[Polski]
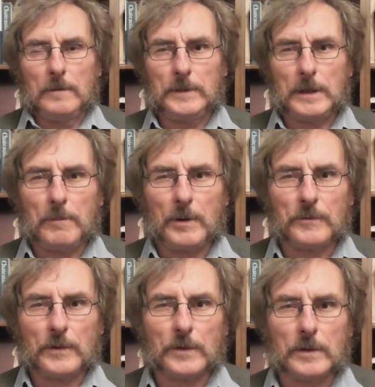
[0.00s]
Witam
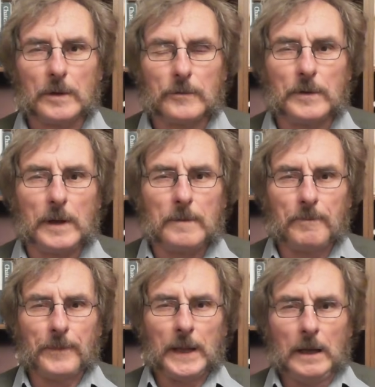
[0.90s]
Państwa serdecznie.
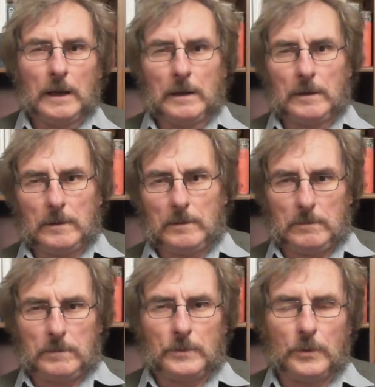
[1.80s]

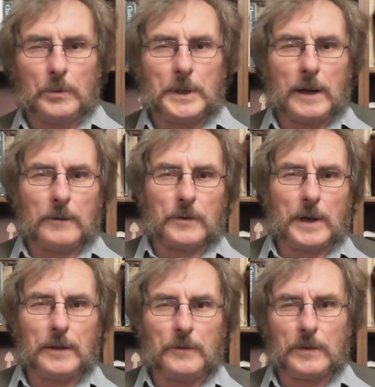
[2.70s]
Drugi raz
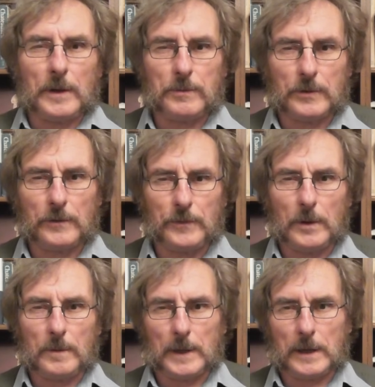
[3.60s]
kręcę. Przed
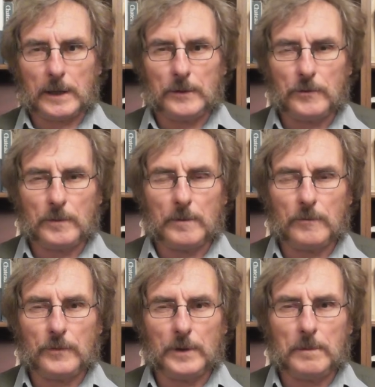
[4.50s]
chwilą nakręciłem
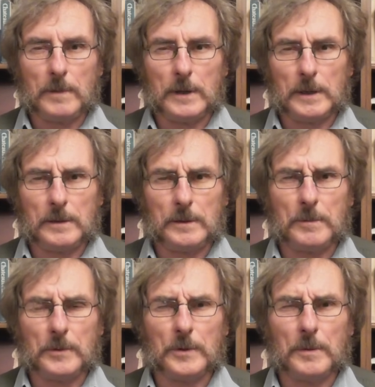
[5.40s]
film, ale nie
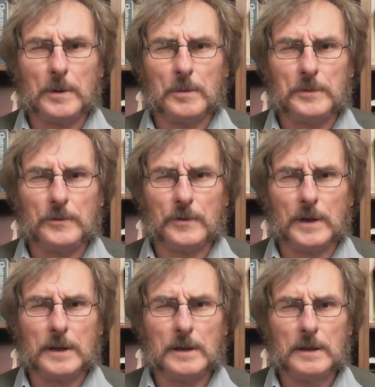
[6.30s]
podobał mi
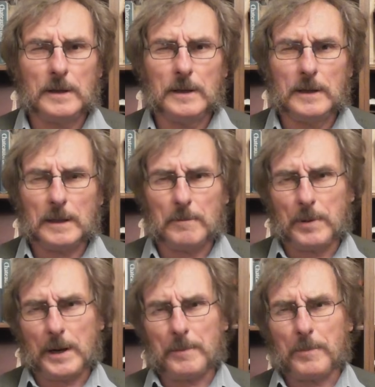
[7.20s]
się. Tam
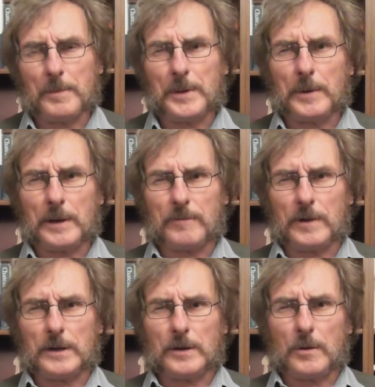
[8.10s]
parę pomyłek
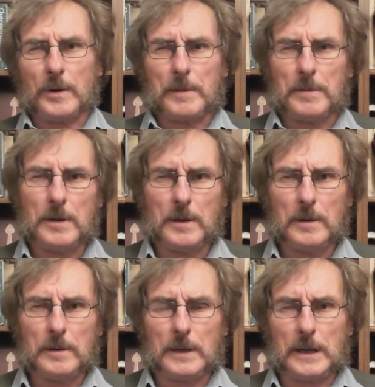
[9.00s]
walnąłem.
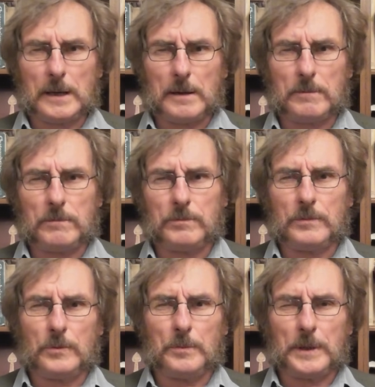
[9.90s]
Ja
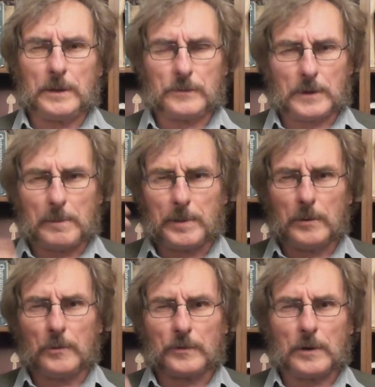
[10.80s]
lubię z
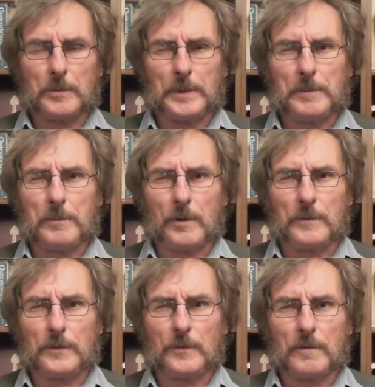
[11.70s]
kapelusza, lubię
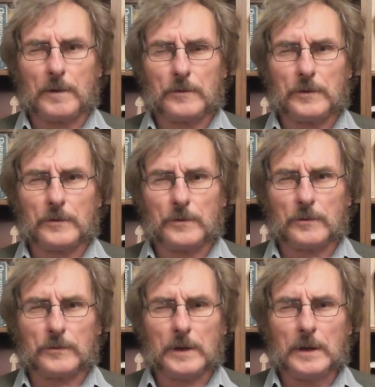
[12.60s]
improwizować, nie
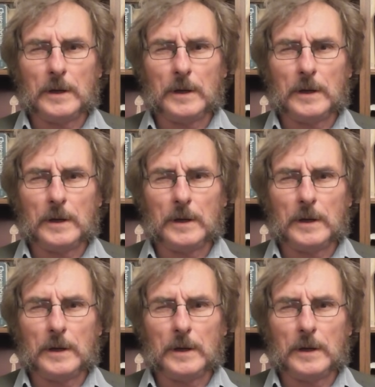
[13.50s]
znoszę